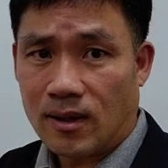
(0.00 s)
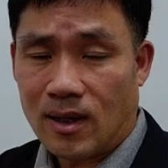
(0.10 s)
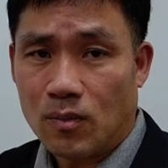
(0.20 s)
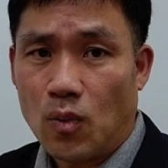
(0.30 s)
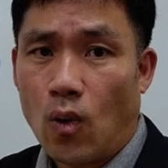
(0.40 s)

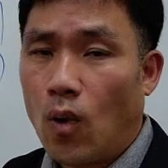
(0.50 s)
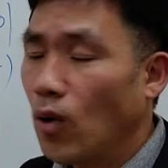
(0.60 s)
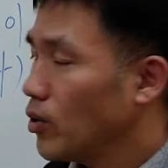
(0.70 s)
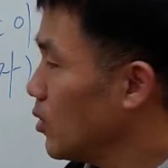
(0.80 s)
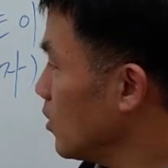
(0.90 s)
대한
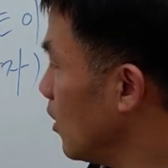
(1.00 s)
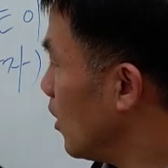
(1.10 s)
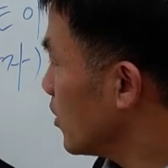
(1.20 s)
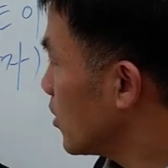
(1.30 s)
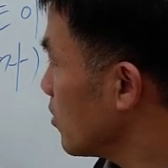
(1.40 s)
모든
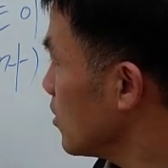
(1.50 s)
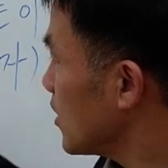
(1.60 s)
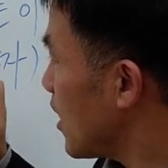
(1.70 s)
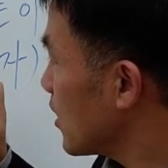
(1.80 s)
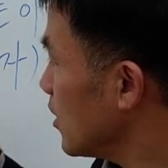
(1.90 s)

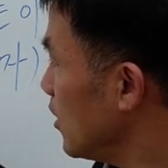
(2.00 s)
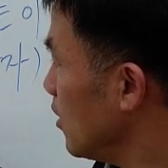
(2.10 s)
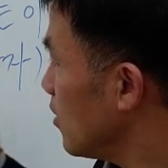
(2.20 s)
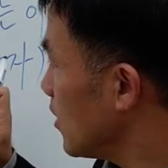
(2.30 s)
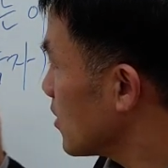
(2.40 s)
현상,
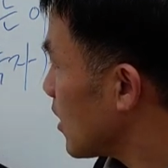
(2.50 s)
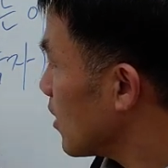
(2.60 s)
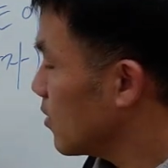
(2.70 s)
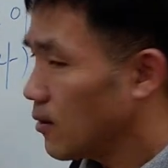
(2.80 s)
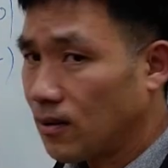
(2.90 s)
일,
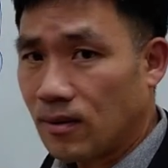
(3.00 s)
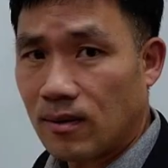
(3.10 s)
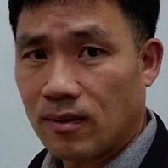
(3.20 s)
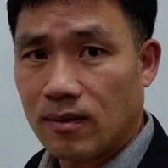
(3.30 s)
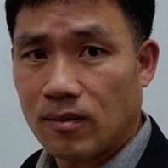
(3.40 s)
사건,
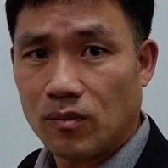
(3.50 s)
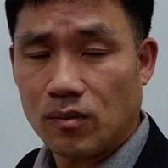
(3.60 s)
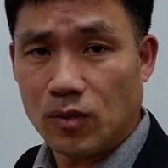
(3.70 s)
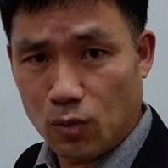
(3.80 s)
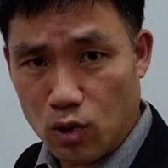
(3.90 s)

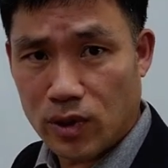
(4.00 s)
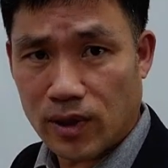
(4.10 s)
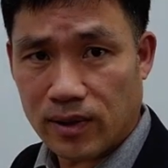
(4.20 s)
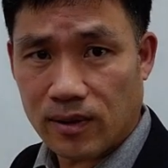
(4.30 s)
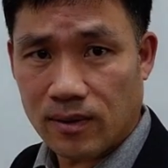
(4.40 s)
뭐
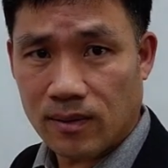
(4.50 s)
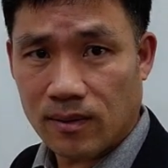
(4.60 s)
물건,